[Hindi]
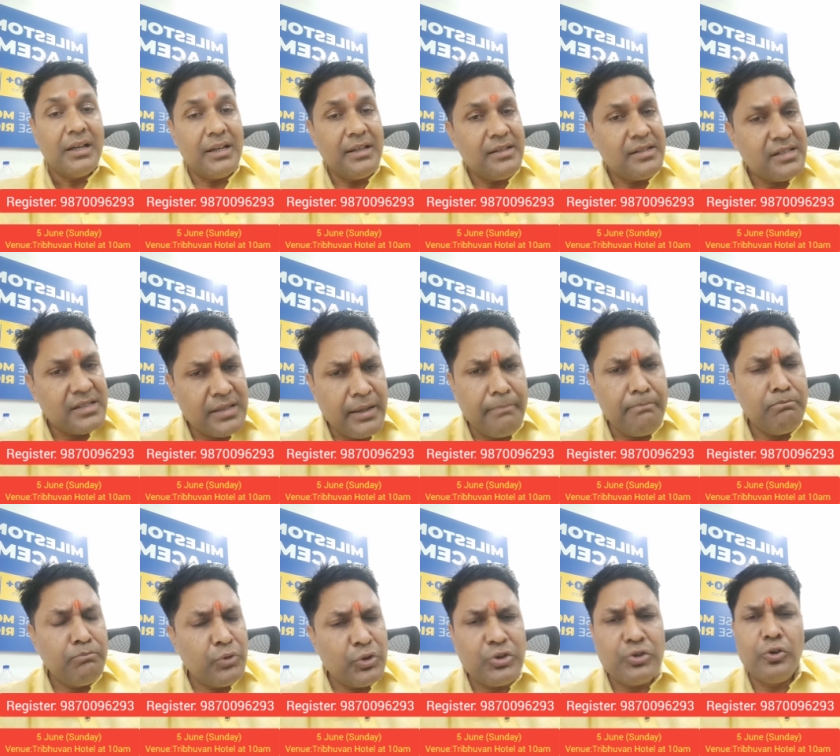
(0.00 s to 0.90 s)
इन सब
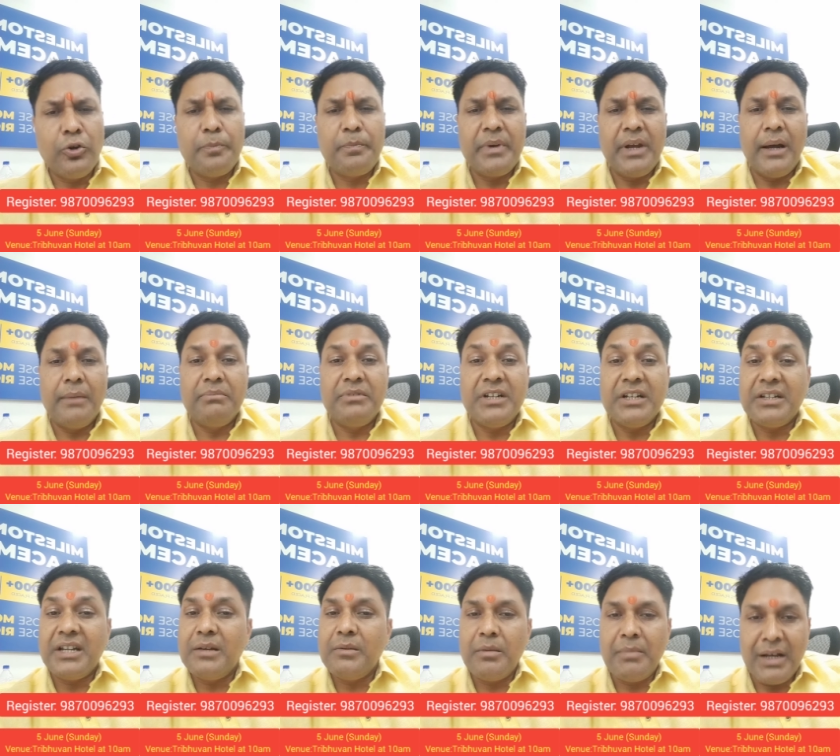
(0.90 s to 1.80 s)
मुद्दों पे हम
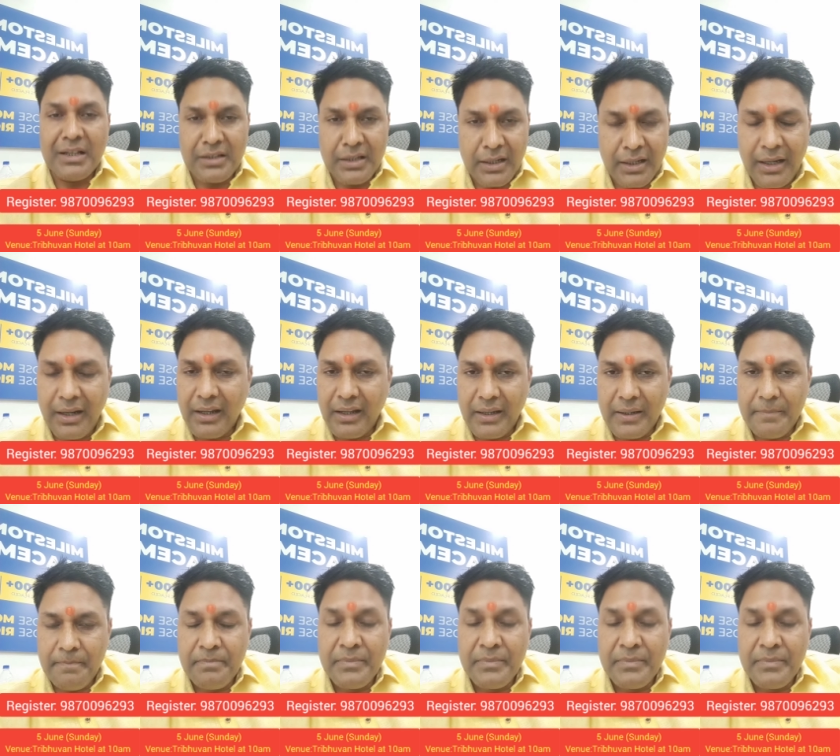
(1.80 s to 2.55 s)
डिटेल में बातें करेंगे